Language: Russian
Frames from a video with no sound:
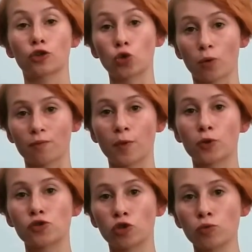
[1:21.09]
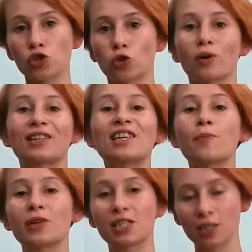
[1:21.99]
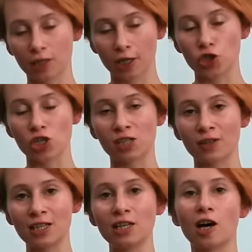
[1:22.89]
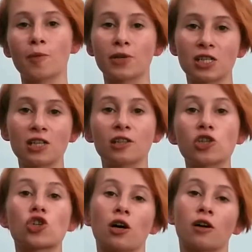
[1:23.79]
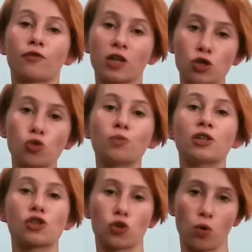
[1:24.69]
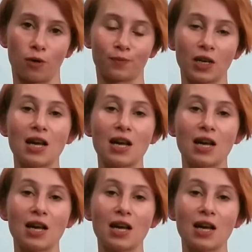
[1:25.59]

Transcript: Но вопрос в том, что не определил количество дней, а определил лишь разумный срок.